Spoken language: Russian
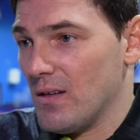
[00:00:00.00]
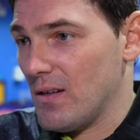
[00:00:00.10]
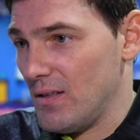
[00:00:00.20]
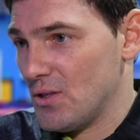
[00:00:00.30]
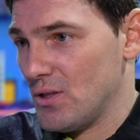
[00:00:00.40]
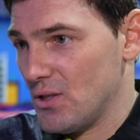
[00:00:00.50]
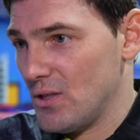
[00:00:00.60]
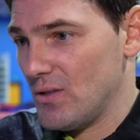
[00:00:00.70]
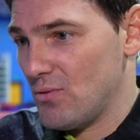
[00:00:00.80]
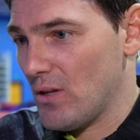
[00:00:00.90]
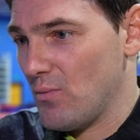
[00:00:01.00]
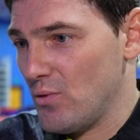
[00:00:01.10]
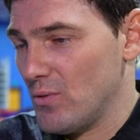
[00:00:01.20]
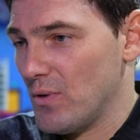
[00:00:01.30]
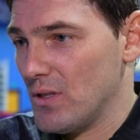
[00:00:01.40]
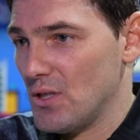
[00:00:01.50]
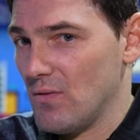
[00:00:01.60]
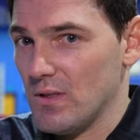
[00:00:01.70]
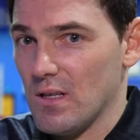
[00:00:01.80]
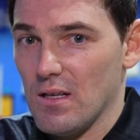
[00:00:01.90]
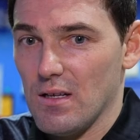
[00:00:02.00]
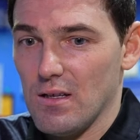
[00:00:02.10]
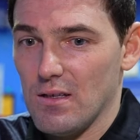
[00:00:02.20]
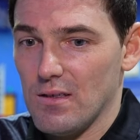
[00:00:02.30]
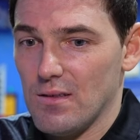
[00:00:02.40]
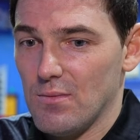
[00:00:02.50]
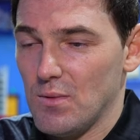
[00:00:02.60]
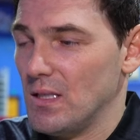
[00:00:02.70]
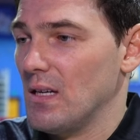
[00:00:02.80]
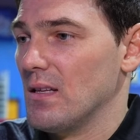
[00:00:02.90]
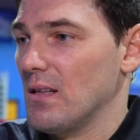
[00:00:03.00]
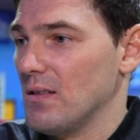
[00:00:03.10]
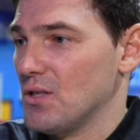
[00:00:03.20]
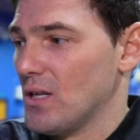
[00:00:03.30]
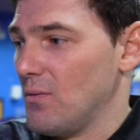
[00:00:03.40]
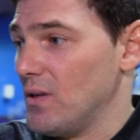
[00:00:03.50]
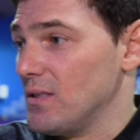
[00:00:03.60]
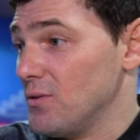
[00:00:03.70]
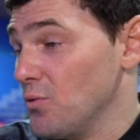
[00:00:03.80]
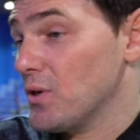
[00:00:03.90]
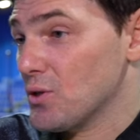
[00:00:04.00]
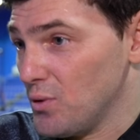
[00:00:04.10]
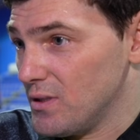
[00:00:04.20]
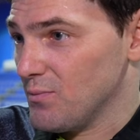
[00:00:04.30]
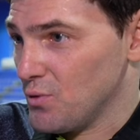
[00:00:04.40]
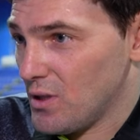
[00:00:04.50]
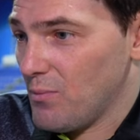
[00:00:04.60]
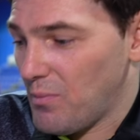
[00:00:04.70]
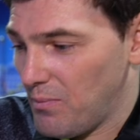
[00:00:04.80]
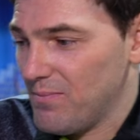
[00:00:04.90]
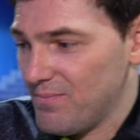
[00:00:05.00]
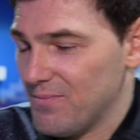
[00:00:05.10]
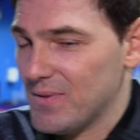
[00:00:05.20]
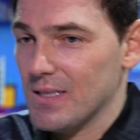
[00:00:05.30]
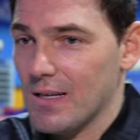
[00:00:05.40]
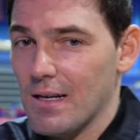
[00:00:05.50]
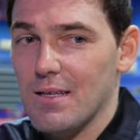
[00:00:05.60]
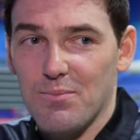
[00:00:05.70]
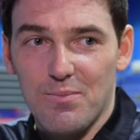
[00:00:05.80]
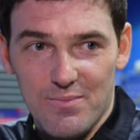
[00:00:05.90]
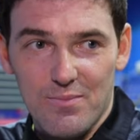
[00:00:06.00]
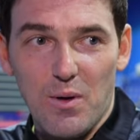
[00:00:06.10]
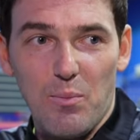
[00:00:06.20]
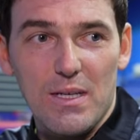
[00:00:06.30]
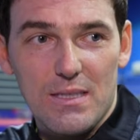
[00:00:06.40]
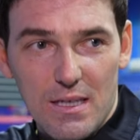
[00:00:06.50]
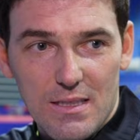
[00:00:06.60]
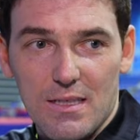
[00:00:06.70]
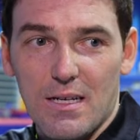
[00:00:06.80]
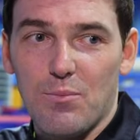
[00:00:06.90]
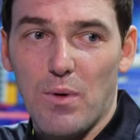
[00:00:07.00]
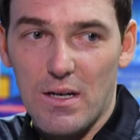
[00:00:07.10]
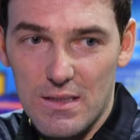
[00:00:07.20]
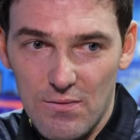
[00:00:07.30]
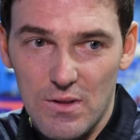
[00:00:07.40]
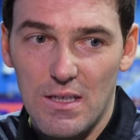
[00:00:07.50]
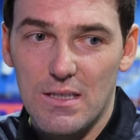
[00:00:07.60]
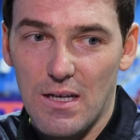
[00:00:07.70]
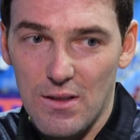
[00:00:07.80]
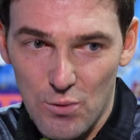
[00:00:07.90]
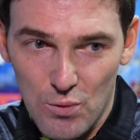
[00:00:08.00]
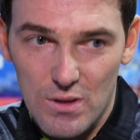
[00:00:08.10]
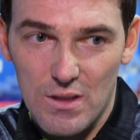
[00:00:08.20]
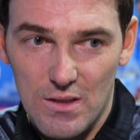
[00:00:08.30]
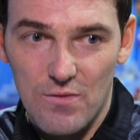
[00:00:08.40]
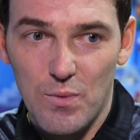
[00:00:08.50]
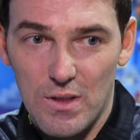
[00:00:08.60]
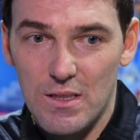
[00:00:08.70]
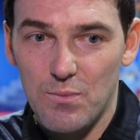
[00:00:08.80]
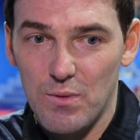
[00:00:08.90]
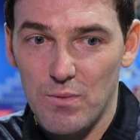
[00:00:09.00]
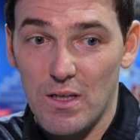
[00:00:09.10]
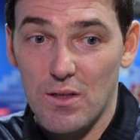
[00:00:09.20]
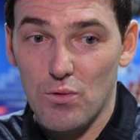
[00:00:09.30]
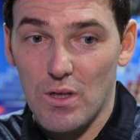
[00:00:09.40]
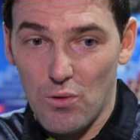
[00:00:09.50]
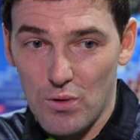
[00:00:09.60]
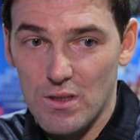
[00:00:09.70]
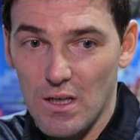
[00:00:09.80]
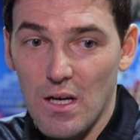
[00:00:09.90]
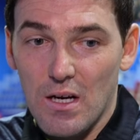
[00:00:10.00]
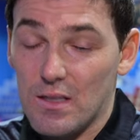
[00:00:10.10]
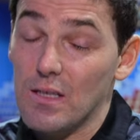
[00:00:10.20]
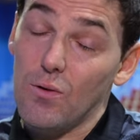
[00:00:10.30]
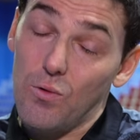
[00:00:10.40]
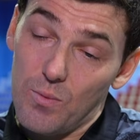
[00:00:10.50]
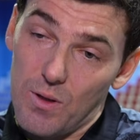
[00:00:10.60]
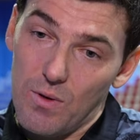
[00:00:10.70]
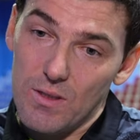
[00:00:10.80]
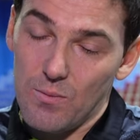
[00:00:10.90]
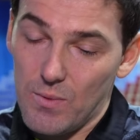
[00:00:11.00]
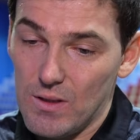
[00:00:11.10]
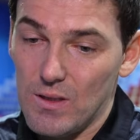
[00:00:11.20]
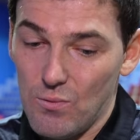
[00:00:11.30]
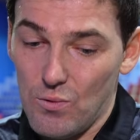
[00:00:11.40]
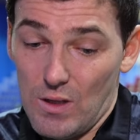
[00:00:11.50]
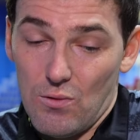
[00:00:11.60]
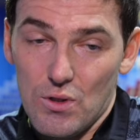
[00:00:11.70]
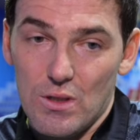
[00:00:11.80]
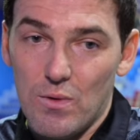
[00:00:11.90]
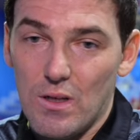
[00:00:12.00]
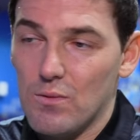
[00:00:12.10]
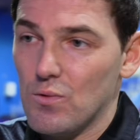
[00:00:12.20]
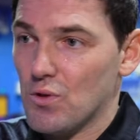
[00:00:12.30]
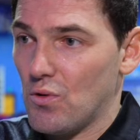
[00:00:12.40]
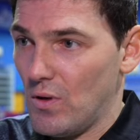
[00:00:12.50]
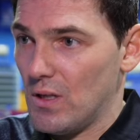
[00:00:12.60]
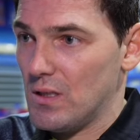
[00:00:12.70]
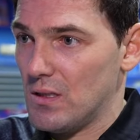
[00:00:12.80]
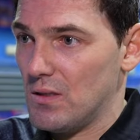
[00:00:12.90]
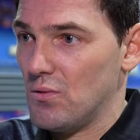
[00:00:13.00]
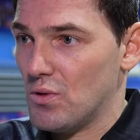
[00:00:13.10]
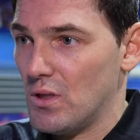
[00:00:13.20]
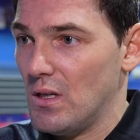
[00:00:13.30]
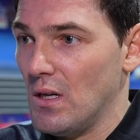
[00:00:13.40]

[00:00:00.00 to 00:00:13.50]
конечно же, результат будет плачевный для меня и для нашей команды. Но ну, пришлось немножко сыграть, попотеть, сыграть поактивнее, рискануть. И, в принципе, мне это удалось. Где-то он промазал, поэтому я уже набрал немножко уверенности и уже...